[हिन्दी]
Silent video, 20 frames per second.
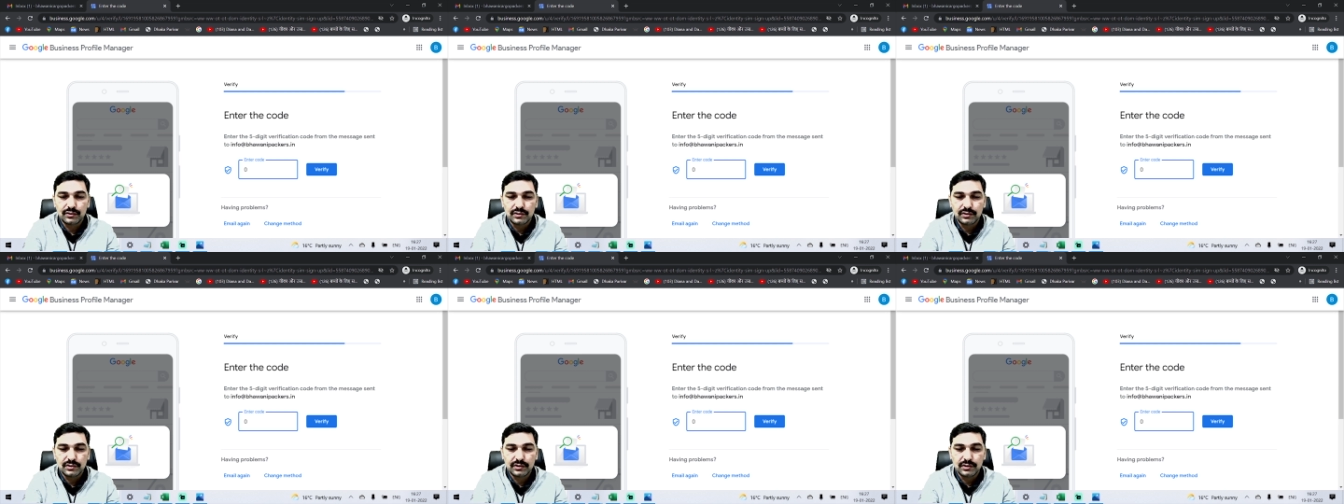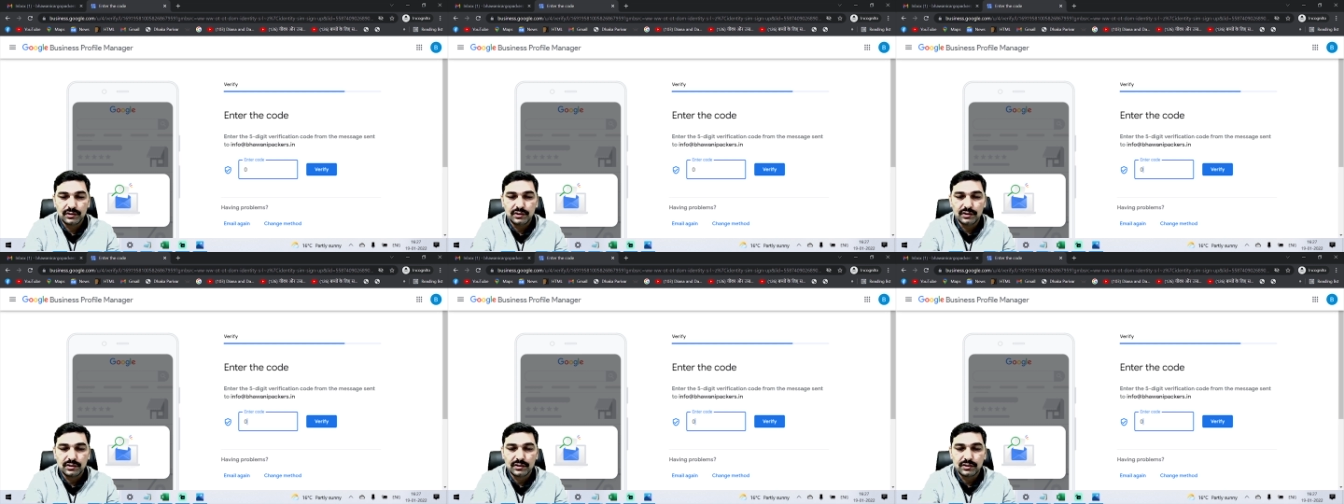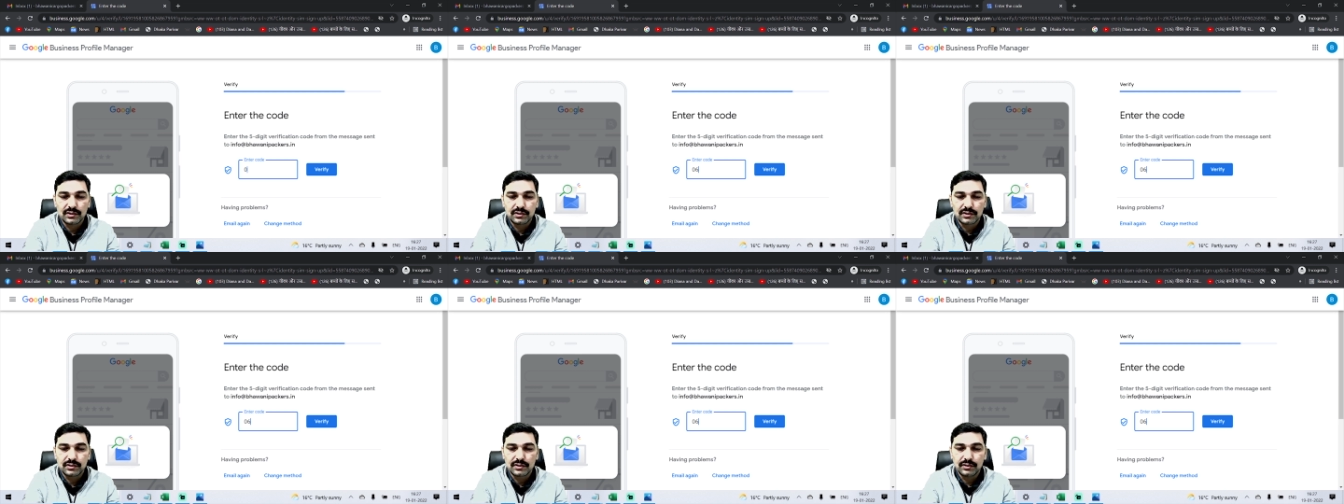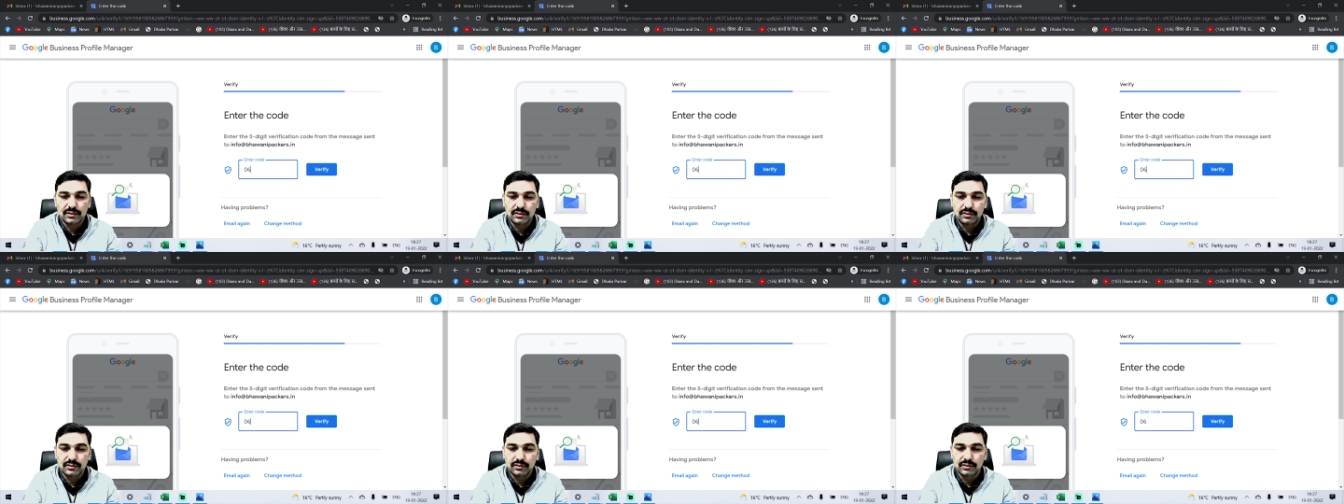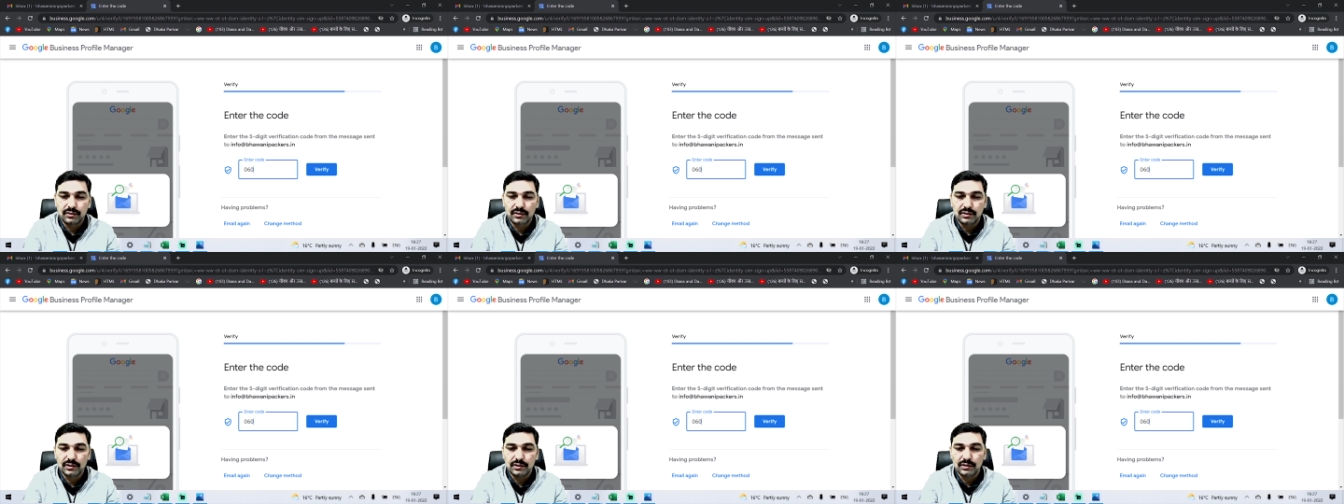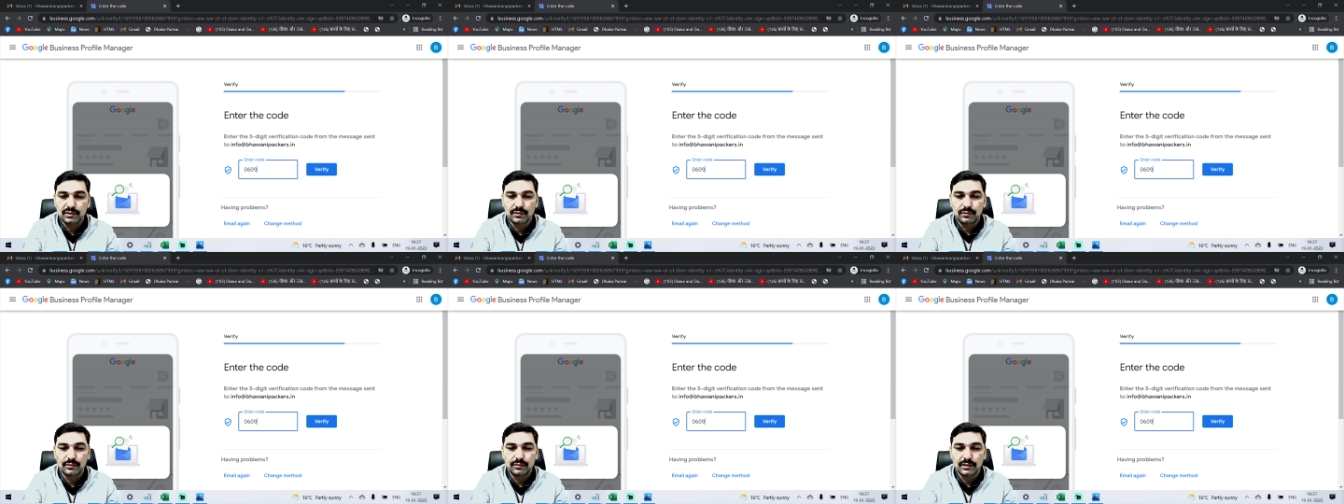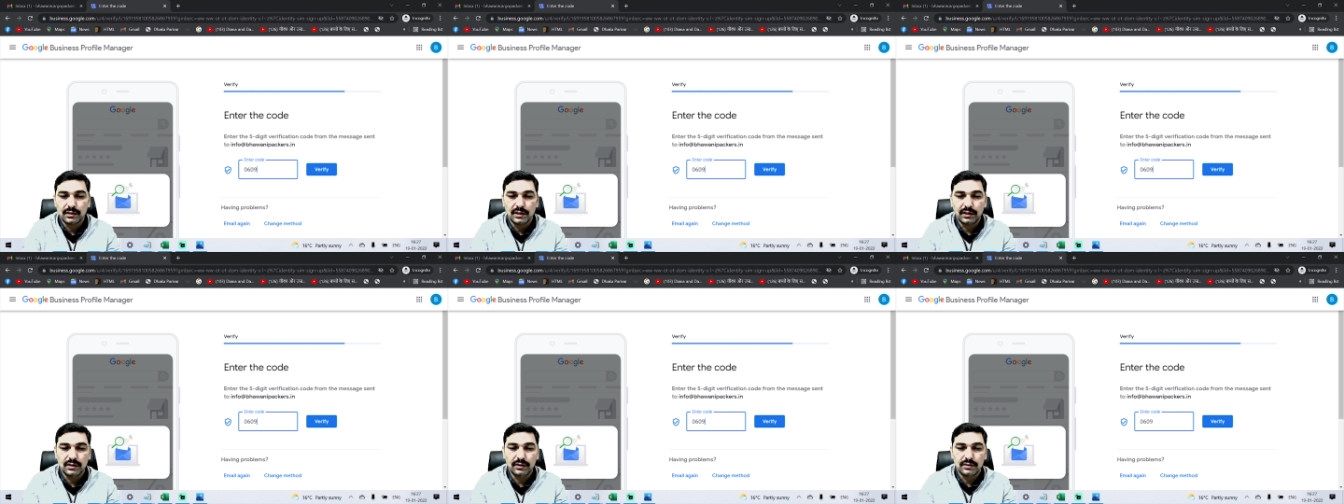सिक्स जीरो
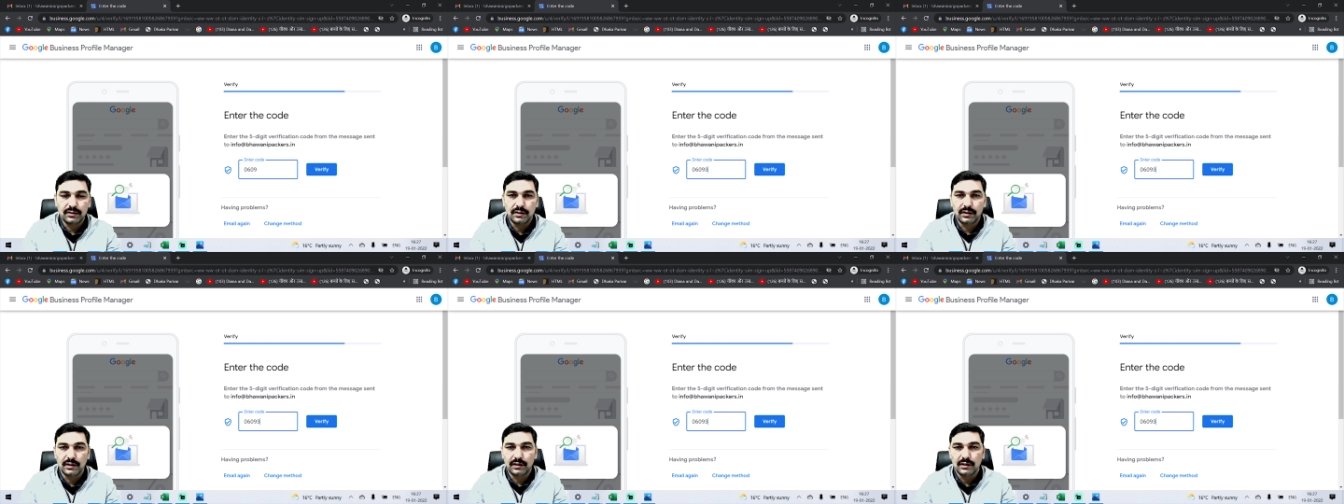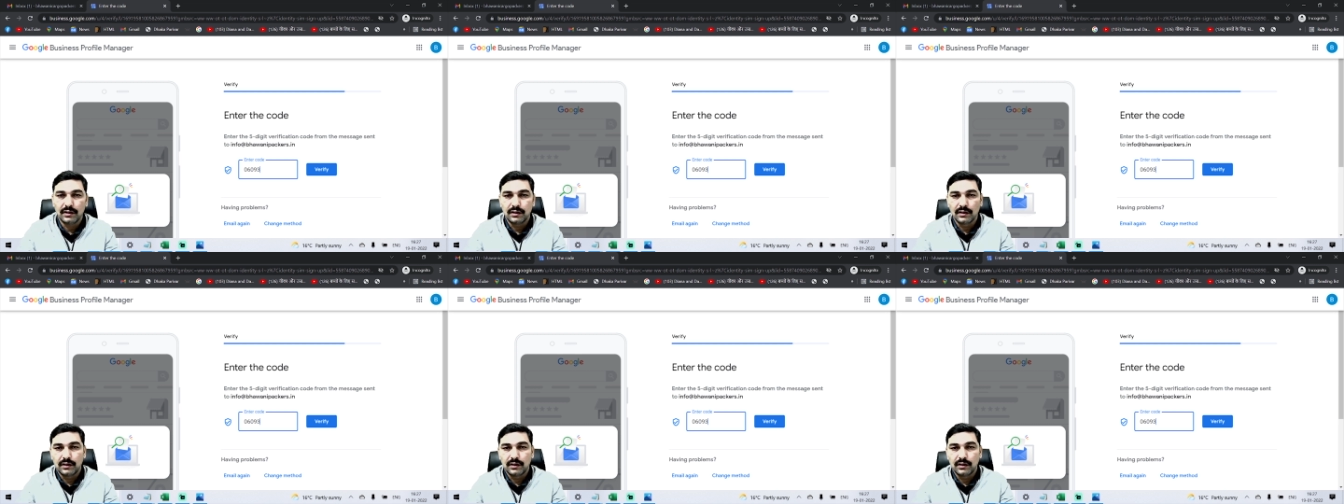नाइन थ्री